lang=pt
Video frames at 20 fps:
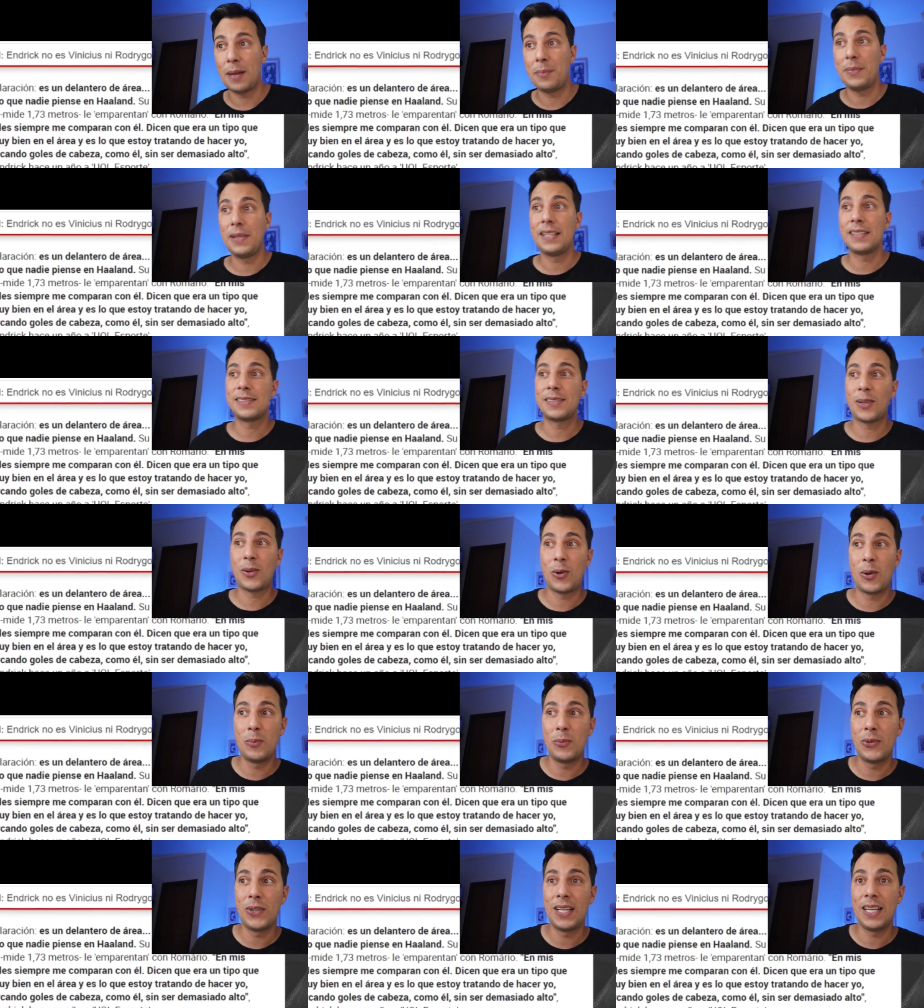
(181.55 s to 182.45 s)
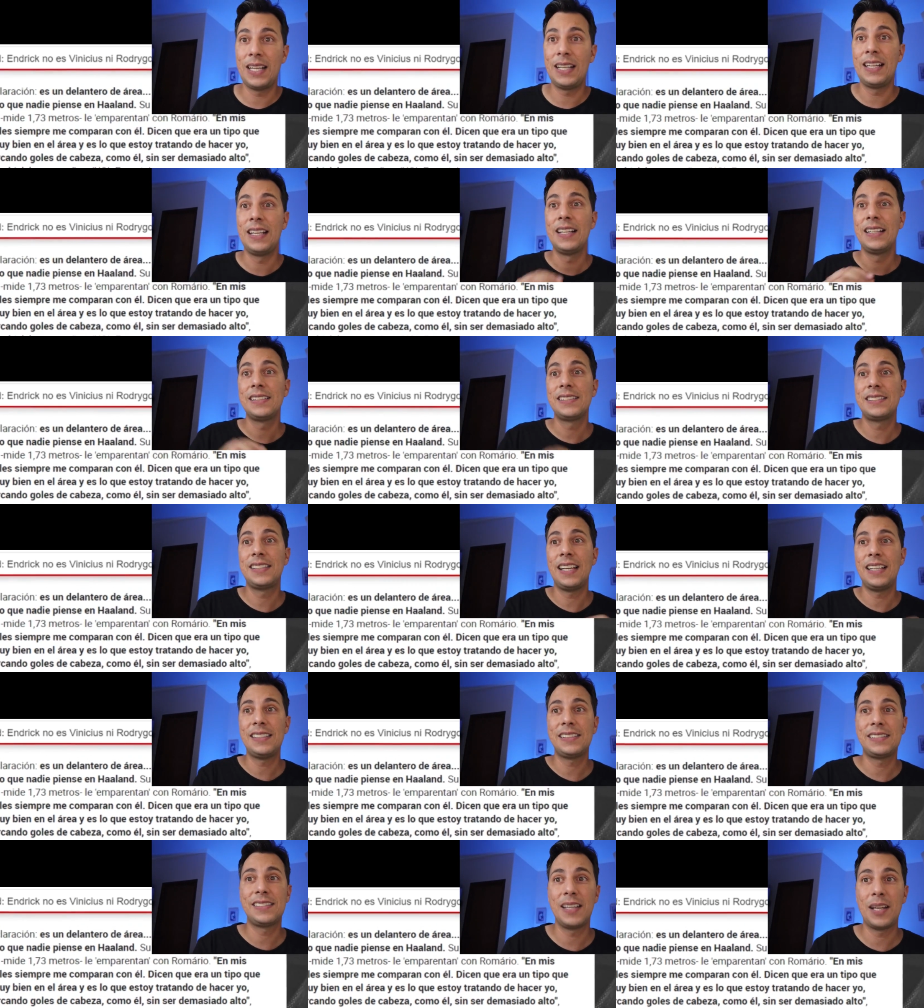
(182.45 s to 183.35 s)
cabeça como ele,
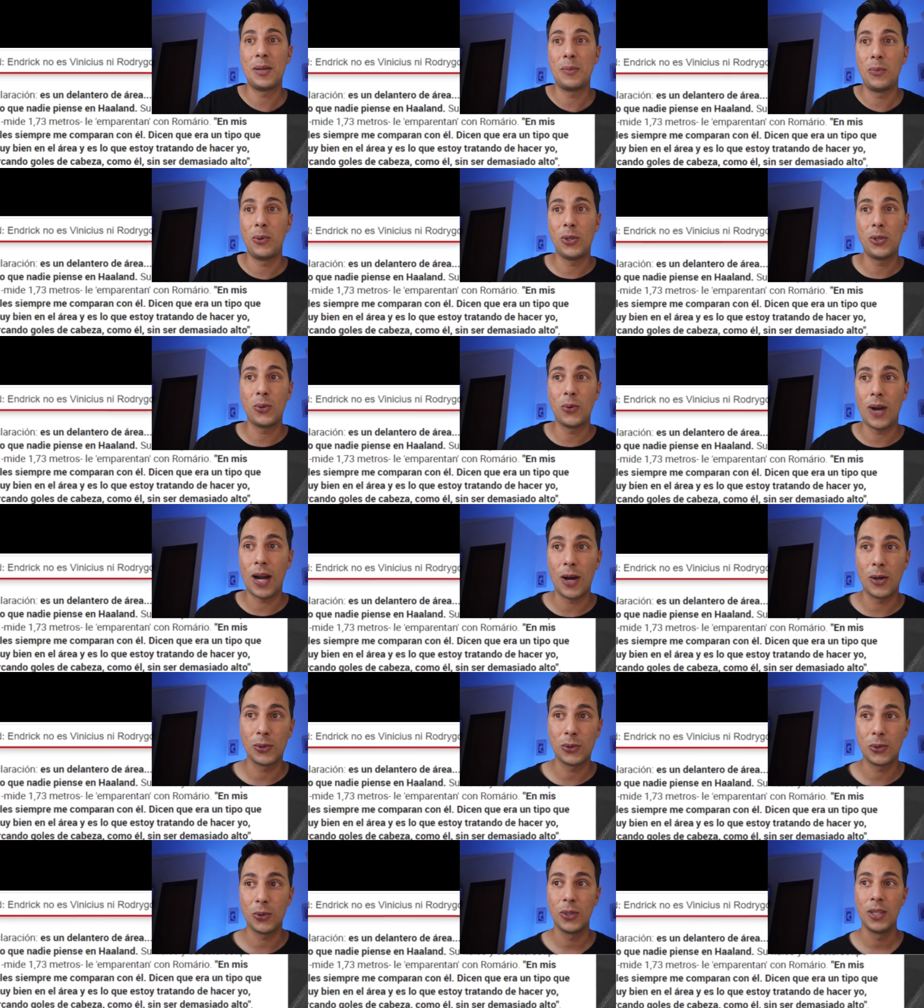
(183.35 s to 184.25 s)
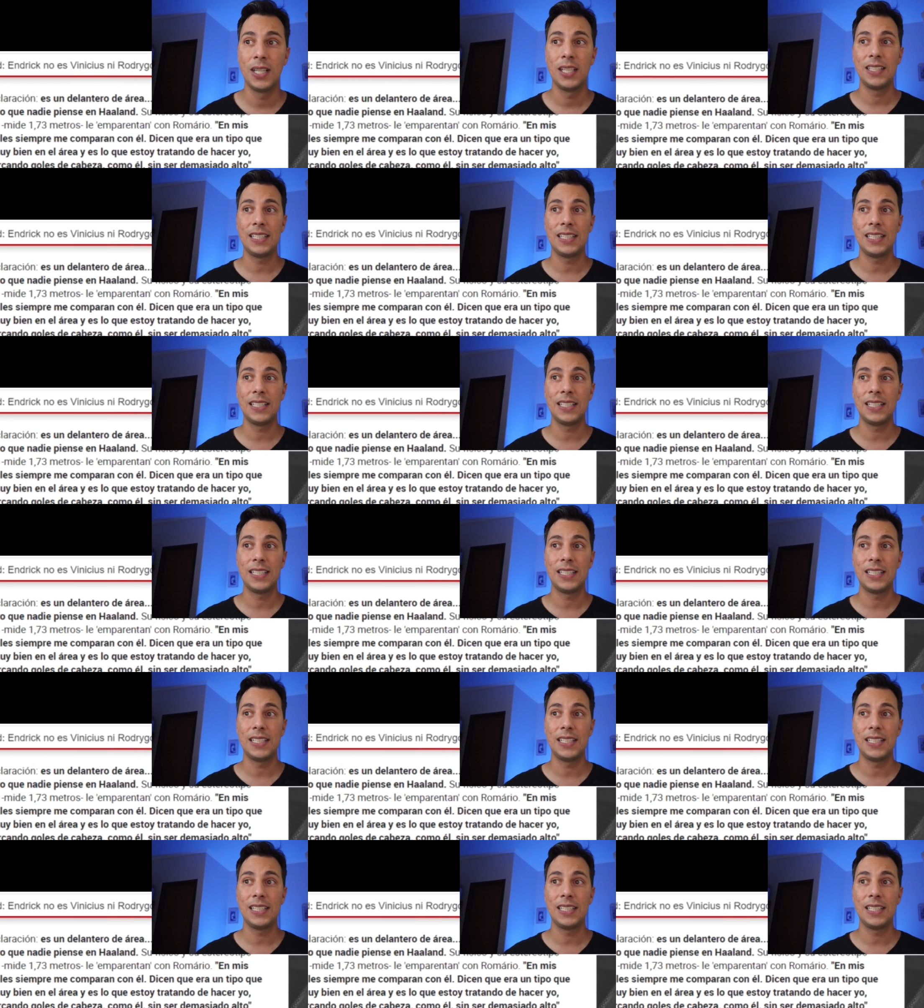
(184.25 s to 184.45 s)
sem ser muito alto.